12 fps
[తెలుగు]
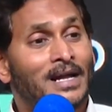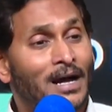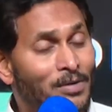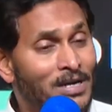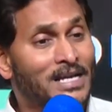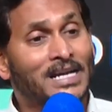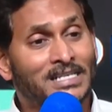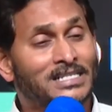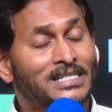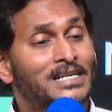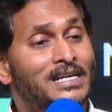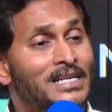కాబట్టి
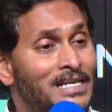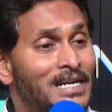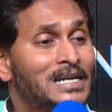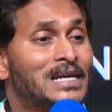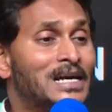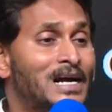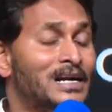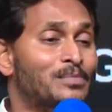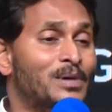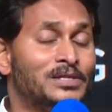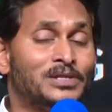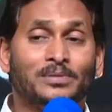ఖచ్చితంగా టికెట్ల కాడ
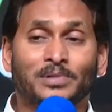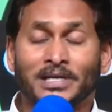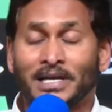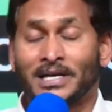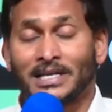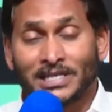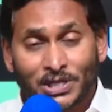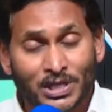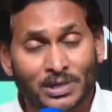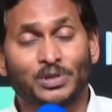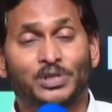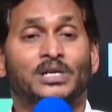మాత్రం టికెట్లు
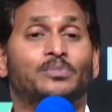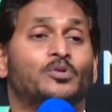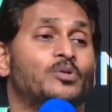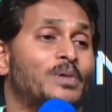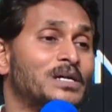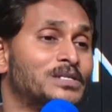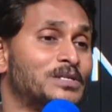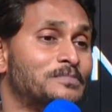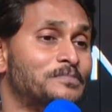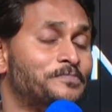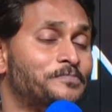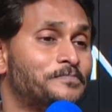ఇచ్చే విషయంలో మాత్రం